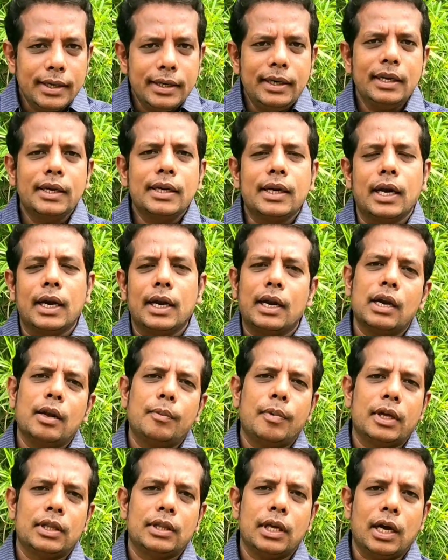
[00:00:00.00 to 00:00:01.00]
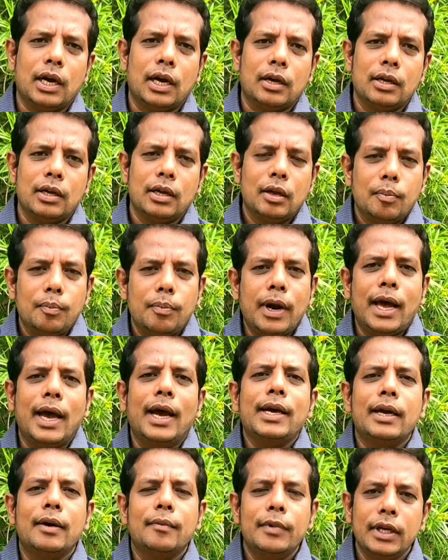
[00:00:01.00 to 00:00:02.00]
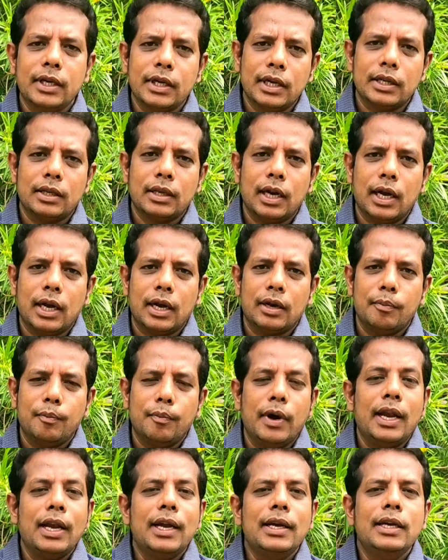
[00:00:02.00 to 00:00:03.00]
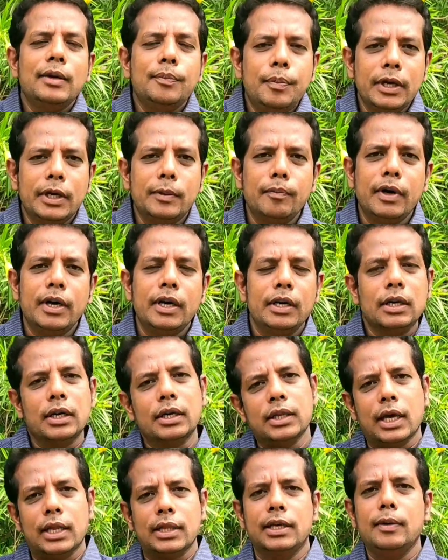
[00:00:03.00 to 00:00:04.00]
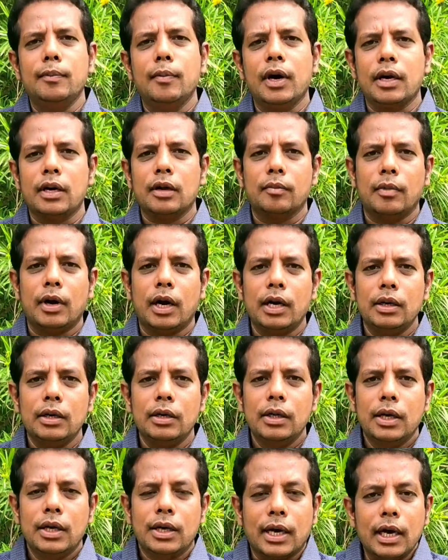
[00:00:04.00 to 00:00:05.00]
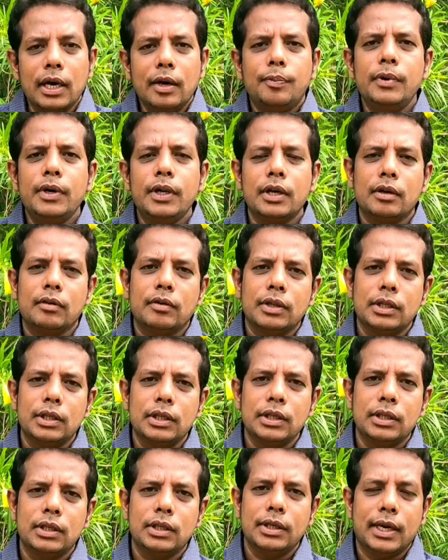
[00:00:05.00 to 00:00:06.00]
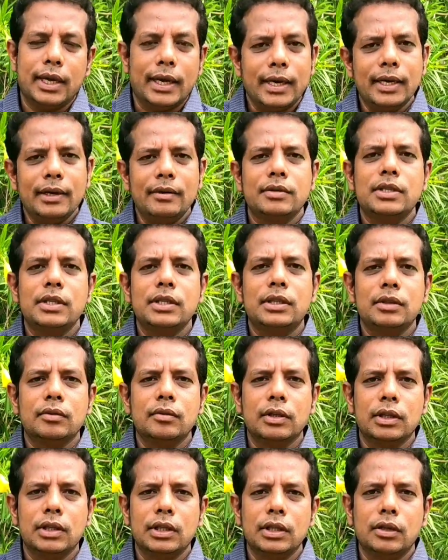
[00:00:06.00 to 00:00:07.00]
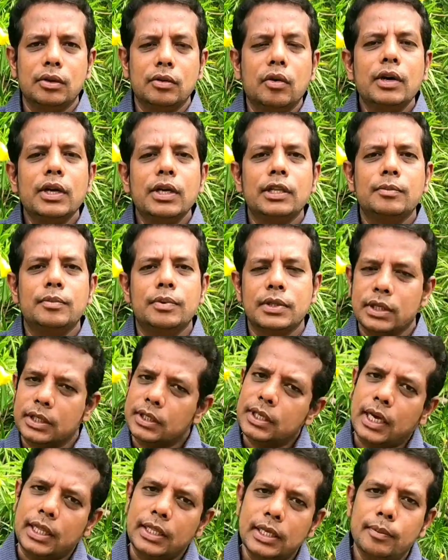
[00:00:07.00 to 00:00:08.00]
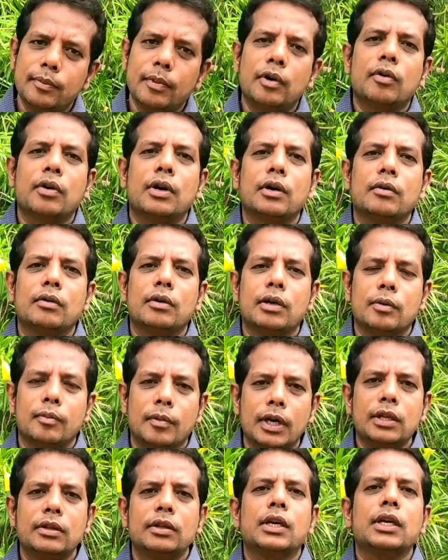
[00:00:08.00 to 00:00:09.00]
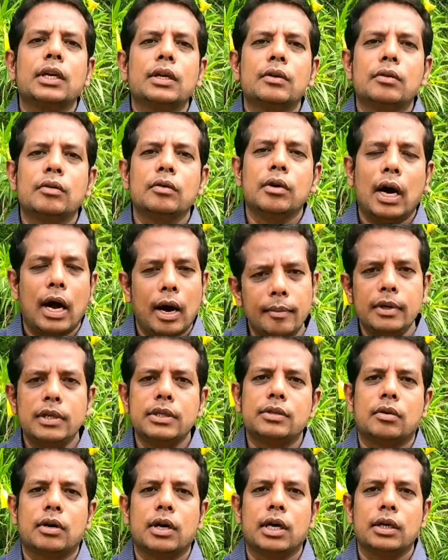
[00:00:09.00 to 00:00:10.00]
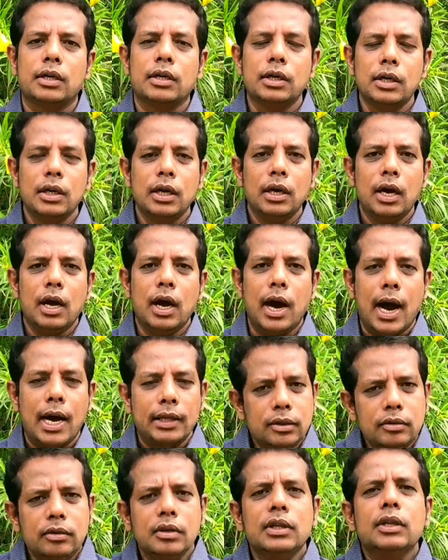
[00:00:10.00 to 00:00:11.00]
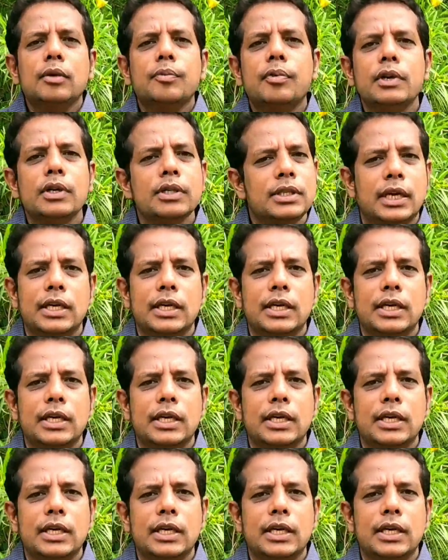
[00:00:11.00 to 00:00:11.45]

இந்தியன் கலர்ல பார்த்தா பிளாக் அப்படிங்கறதுல மெலனின் பிக்மெண்ட்ங்கிறது அதிகமா இருக்குமா கருப்பு நிறம் வந்து நிறைய விஷயத்துக்கு வந்து நோய் எதிர்ப்பு சக்தி அதிகமா கொண்டவங்களுக்கு மட்டும்தான் இருக்கும் அப்படின்னு சொன்னார் அதுக்கும் அந்த பொண்ணு